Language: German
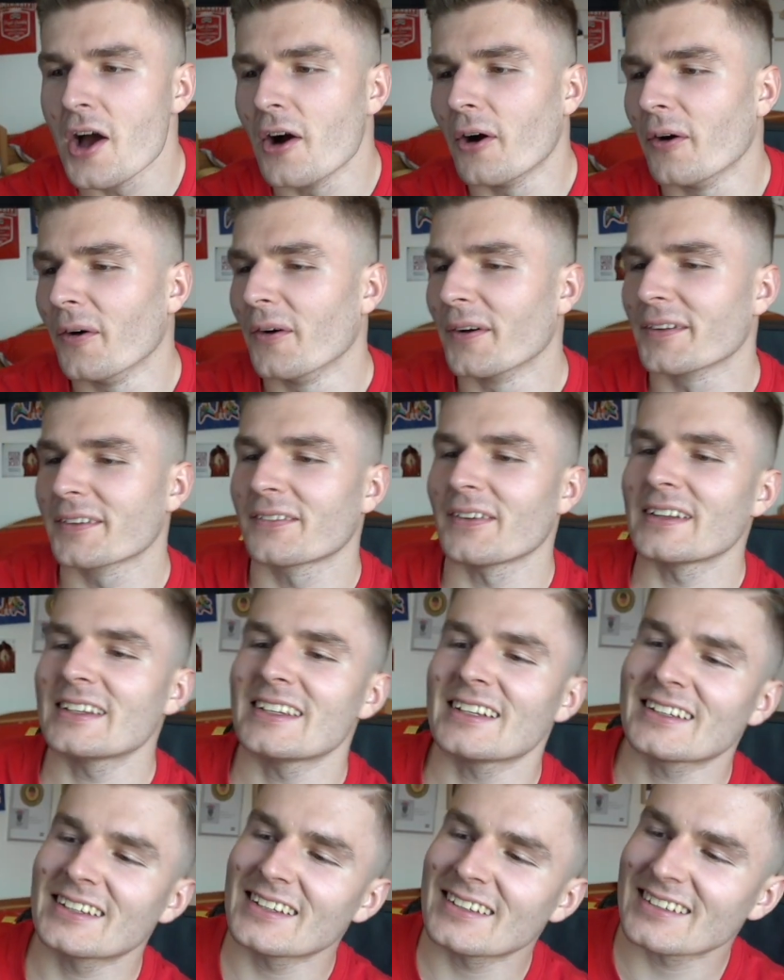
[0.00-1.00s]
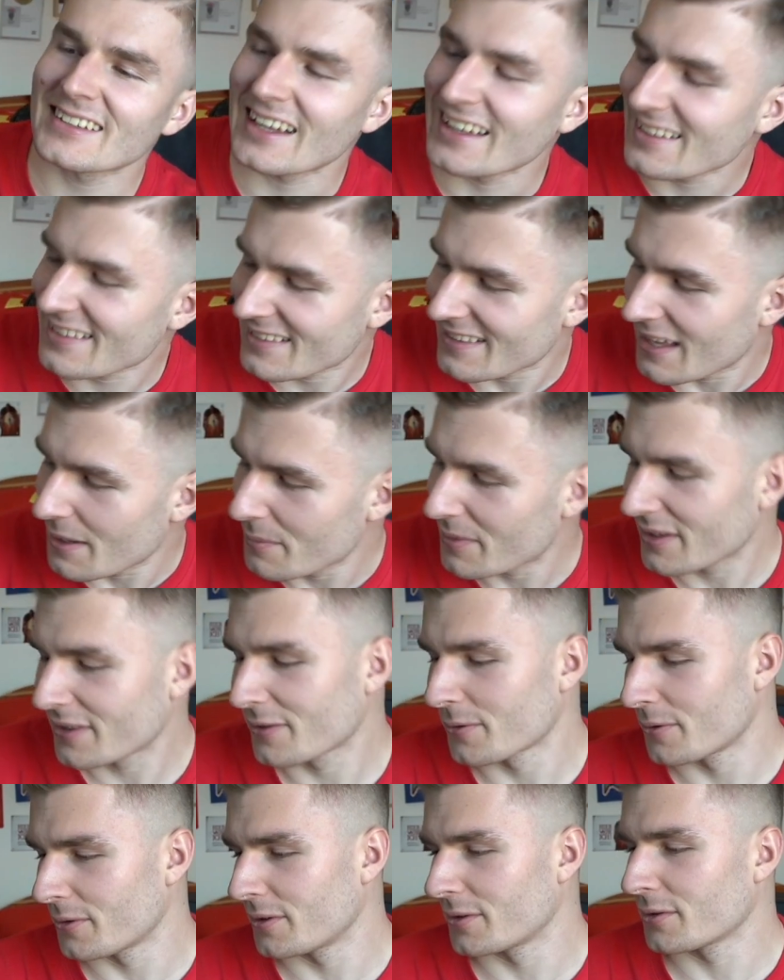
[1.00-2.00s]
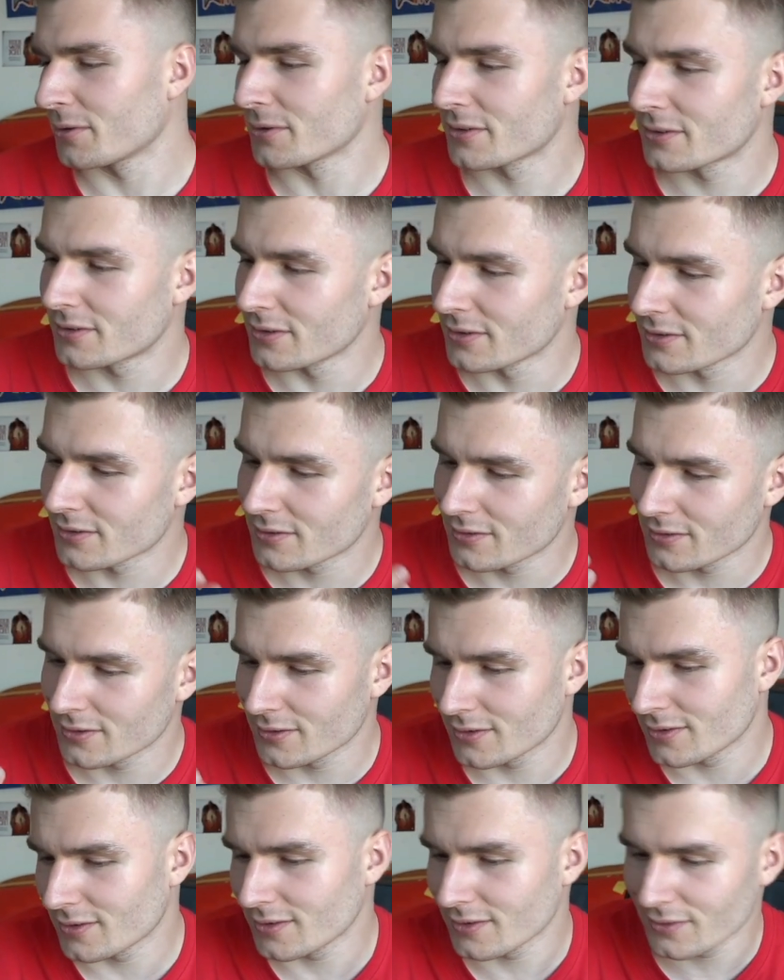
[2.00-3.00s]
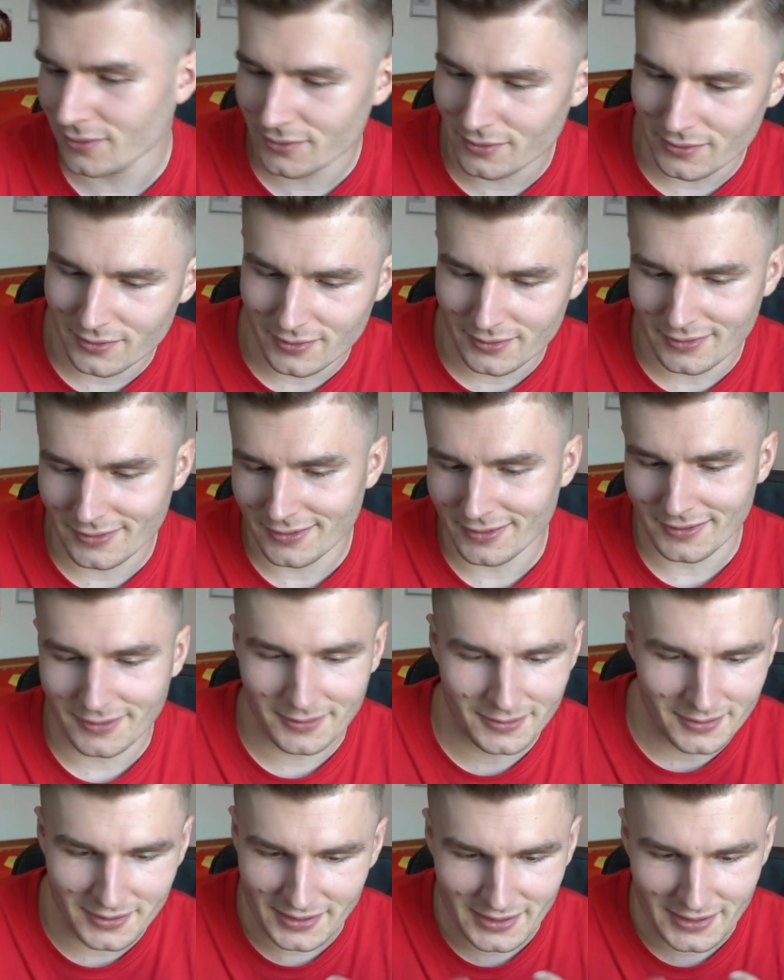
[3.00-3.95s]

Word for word: Und wenn ihr diesen ganzen Amazon und, und, und uh,